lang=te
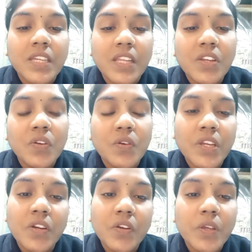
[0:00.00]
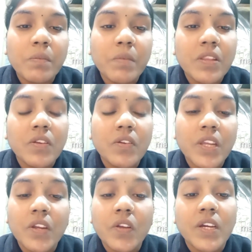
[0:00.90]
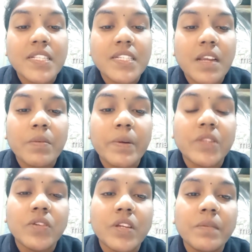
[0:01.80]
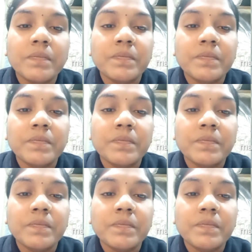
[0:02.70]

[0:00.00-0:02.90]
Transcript: ఎన్నో ఎన్నో ఇబ్బందులు ఎన్నో కష్టాలు పడుతున్నాం